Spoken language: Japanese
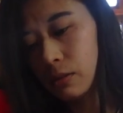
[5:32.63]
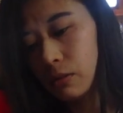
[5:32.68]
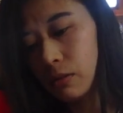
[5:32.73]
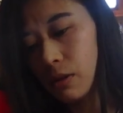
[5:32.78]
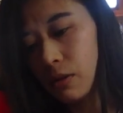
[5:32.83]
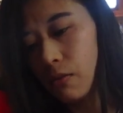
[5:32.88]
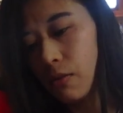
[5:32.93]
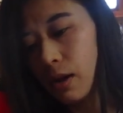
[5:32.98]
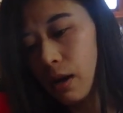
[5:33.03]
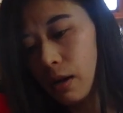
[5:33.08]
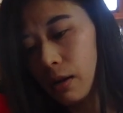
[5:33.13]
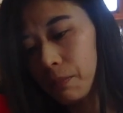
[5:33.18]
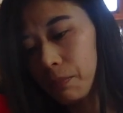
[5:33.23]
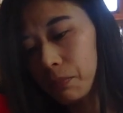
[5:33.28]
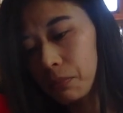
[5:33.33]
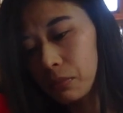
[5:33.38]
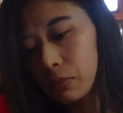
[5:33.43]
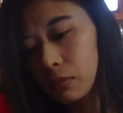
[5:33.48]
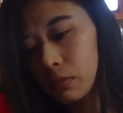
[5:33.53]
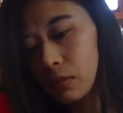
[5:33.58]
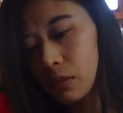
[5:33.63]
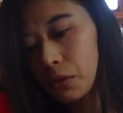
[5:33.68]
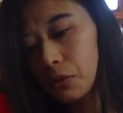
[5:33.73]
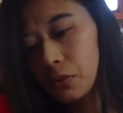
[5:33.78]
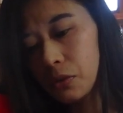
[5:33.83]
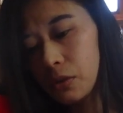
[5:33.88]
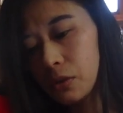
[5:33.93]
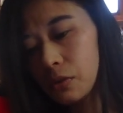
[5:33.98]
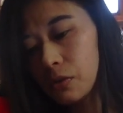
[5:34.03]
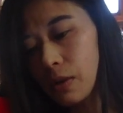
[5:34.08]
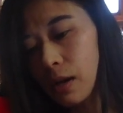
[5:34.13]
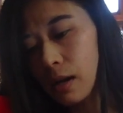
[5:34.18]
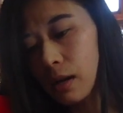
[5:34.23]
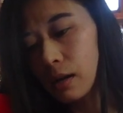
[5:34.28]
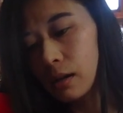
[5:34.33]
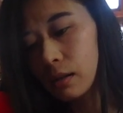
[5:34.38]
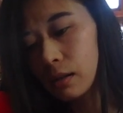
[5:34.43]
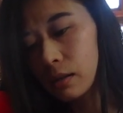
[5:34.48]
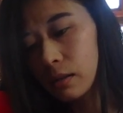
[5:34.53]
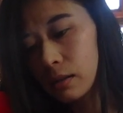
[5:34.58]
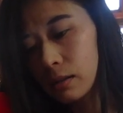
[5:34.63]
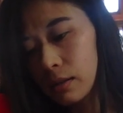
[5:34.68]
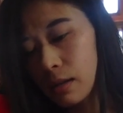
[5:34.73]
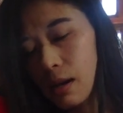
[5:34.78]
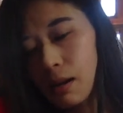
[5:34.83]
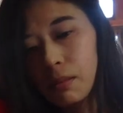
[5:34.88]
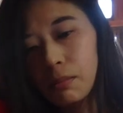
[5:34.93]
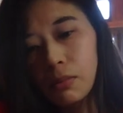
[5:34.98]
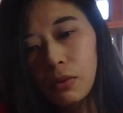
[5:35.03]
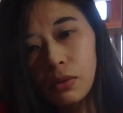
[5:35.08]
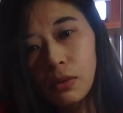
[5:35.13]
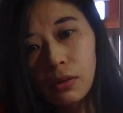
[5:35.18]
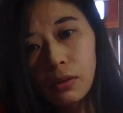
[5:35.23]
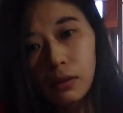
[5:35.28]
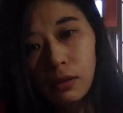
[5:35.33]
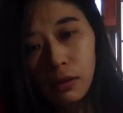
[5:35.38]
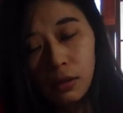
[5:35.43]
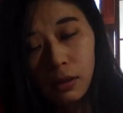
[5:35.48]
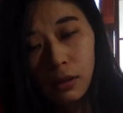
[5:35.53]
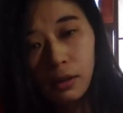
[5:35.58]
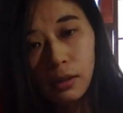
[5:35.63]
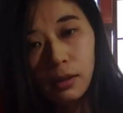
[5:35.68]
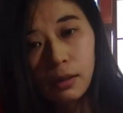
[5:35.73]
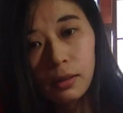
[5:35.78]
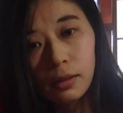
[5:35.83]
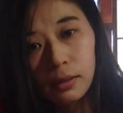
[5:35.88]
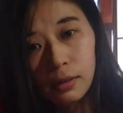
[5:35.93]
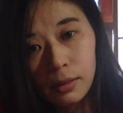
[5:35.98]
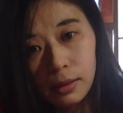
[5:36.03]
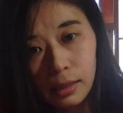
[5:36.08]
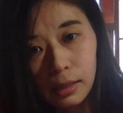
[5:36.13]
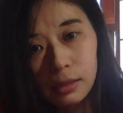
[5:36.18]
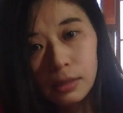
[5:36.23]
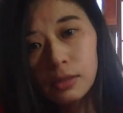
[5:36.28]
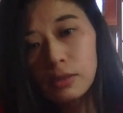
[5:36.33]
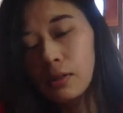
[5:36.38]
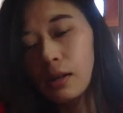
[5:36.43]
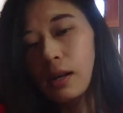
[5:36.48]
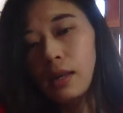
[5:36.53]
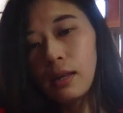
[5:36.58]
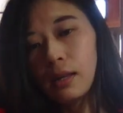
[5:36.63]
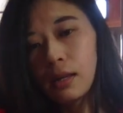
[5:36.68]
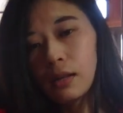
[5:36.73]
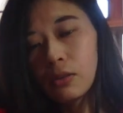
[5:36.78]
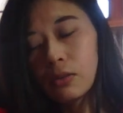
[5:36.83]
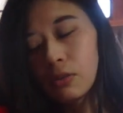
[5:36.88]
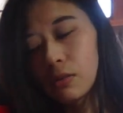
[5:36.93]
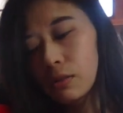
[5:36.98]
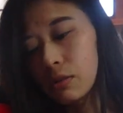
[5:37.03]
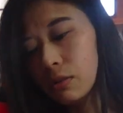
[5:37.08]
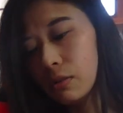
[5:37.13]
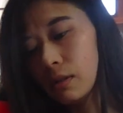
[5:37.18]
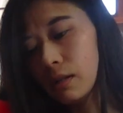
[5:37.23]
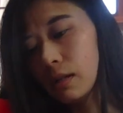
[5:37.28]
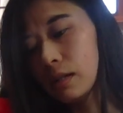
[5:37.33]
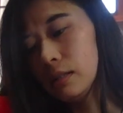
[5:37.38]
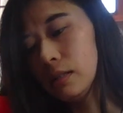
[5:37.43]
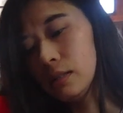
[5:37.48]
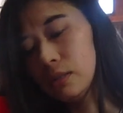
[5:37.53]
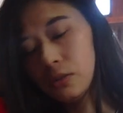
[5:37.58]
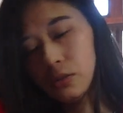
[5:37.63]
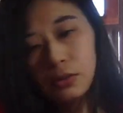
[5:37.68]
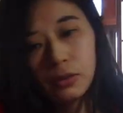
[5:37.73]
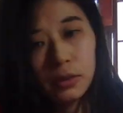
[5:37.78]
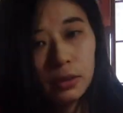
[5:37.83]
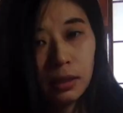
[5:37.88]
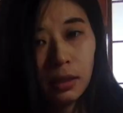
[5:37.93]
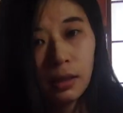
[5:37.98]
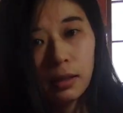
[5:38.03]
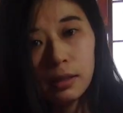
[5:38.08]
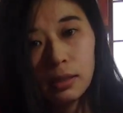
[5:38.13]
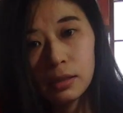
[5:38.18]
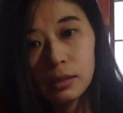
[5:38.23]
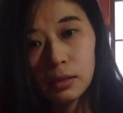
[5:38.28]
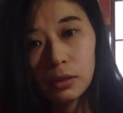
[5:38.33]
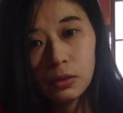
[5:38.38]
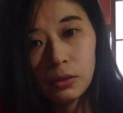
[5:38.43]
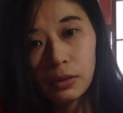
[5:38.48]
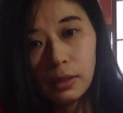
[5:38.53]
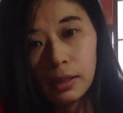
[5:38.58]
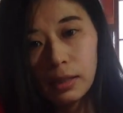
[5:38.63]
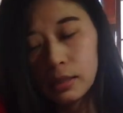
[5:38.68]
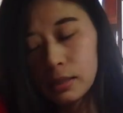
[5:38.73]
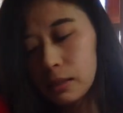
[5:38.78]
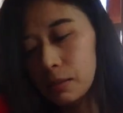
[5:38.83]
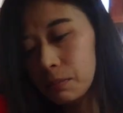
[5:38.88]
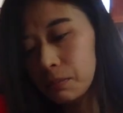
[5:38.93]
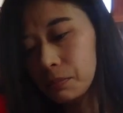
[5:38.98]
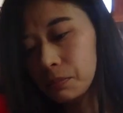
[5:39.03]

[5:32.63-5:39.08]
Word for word: これは冬は暖房夏はエアコンこれは24時間必要です